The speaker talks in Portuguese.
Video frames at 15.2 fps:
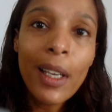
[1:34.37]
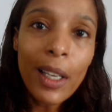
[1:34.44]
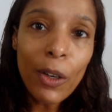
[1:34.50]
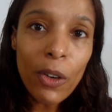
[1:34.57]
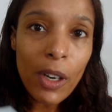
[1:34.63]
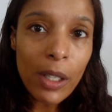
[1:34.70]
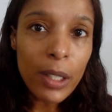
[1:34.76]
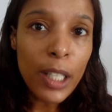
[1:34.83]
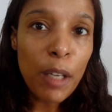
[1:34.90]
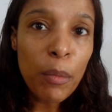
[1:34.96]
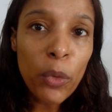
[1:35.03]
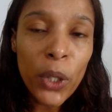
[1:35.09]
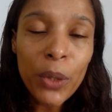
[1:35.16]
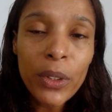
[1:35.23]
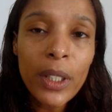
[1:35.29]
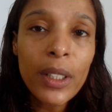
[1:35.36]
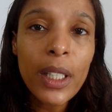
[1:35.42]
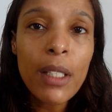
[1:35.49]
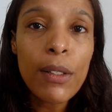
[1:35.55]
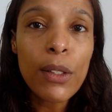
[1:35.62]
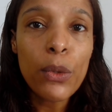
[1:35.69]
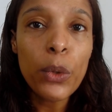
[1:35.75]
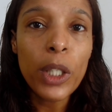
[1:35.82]
Eu gostei muito da
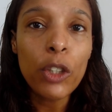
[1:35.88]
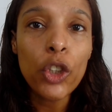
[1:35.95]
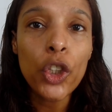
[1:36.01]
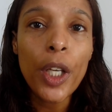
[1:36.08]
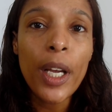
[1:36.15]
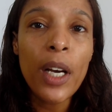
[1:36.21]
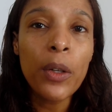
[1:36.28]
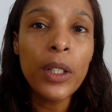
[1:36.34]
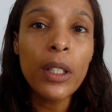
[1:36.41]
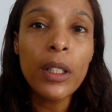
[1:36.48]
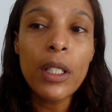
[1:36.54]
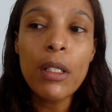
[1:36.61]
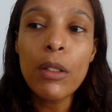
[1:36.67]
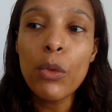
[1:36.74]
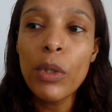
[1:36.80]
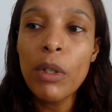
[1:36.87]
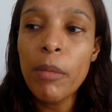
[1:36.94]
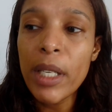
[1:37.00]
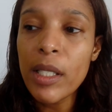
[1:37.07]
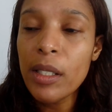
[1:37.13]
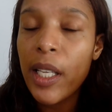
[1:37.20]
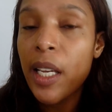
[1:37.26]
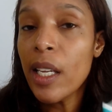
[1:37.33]
textura gel, da textura
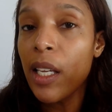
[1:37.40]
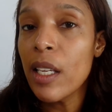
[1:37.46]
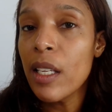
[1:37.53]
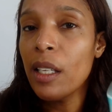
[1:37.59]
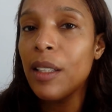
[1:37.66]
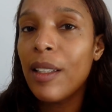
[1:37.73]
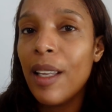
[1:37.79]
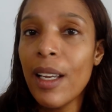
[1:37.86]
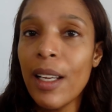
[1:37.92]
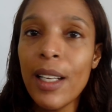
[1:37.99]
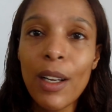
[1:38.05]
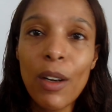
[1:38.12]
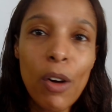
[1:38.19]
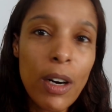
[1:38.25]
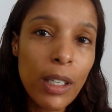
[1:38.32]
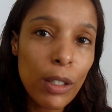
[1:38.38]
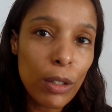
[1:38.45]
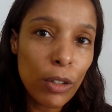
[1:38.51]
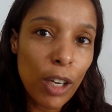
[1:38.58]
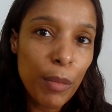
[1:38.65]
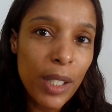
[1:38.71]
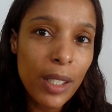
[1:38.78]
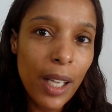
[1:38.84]
mais sequinha dele. Agora
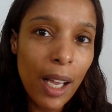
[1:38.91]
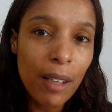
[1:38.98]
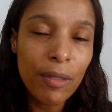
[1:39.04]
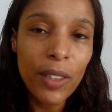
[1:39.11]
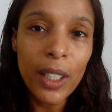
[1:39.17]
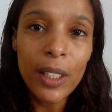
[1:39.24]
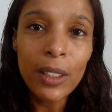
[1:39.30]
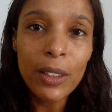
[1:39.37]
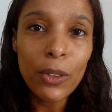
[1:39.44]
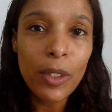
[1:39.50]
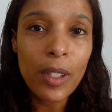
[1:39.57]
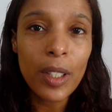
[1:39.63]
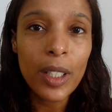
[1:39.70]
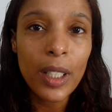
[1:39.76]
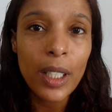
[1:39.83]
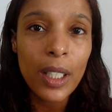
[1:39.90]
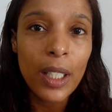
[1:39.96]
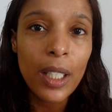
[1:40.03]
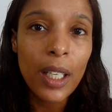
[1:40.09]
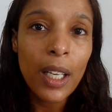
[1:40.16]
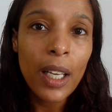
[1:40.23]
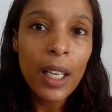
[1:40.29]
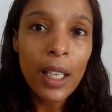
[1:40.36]
estou observando
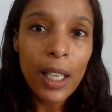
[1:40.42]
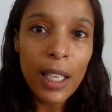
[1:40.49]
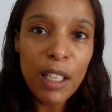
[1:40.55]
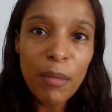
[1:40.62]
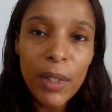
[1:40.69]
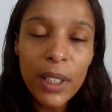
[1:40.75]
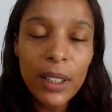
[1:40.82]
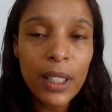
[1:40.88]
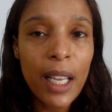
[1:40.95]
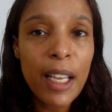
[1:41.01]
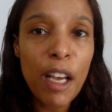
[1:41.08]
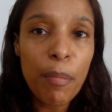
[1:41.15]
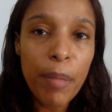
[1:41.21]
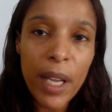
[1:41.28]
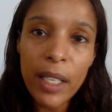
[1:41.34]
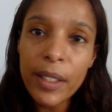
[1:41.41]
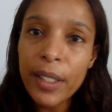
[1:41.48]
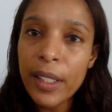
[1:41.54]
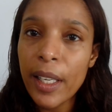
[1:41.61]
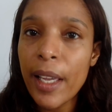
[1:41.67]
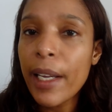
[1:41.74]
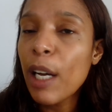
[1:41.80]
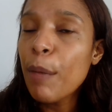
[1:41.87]
se ele mantém a pele
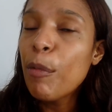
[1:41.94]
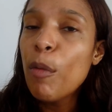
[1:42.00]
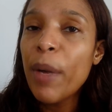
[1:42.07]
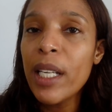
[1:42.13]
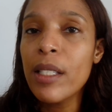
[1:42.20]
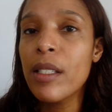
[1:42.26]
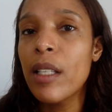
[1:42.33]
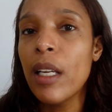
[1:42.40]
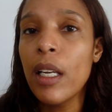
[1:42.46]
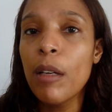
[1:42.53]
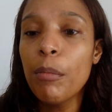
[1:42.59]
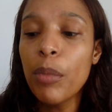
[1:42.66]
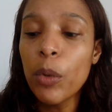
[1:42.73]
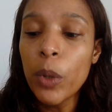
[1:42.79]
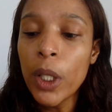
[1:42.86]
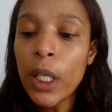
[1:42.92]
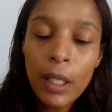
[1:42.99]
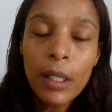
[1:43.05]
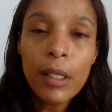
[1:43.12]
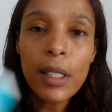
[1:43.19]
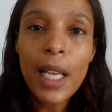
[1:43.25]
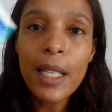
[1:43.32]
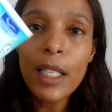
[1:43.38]
seca por mais tempo.
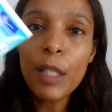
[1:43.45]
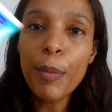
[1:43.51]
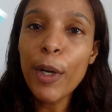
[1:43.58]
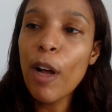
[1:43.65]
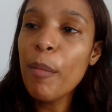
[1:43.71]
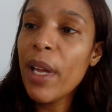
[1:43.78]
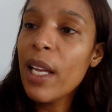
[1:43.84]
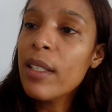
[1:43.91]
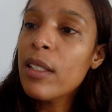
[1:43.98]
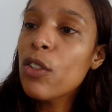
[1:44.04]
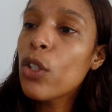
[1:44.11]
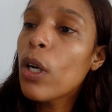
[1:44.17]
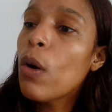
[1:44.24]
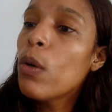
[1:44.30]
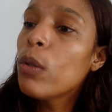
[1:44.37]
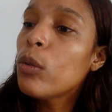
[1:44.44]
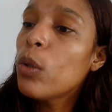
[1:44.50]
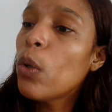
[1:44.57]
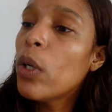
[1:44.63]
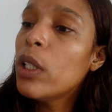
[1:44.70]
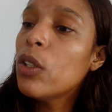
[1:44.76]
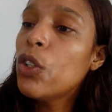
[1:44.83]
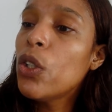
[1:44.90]
Se essas promessas de
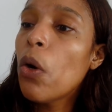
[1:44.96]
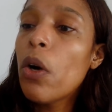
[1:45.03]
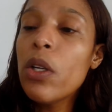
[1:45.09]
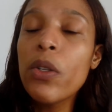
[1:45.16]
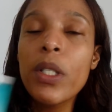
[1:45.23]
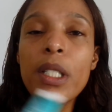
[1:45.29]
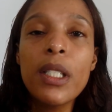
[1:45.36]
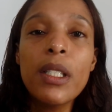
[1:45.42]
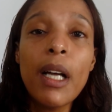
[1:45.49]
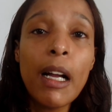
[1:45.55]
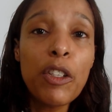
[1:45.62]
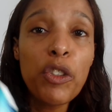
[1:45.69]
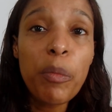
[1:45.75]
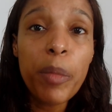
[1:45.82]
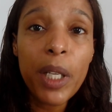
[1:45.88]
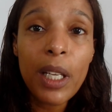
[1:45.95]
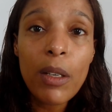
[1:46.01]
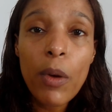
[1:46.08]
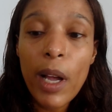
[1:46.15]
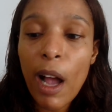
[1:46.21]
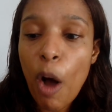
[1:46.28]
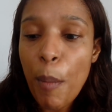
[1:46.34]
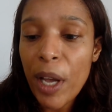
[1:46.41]
controle de oleosidade e
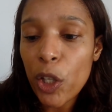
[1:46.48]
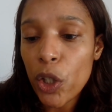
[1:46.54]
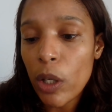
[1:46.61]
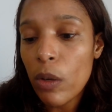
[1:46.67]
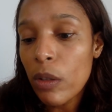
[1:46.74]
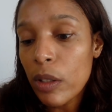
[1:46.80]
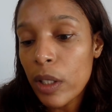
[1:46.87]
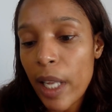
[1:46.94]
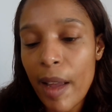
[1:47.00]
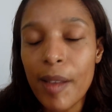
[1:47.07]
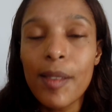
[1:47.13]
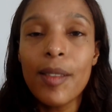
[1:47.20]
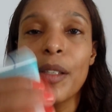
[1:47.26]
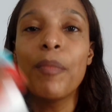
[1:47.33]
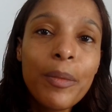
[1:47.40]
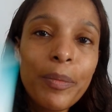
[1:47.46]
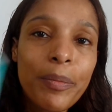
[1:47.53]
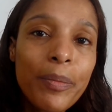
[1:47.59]
brilho realmente acontecem.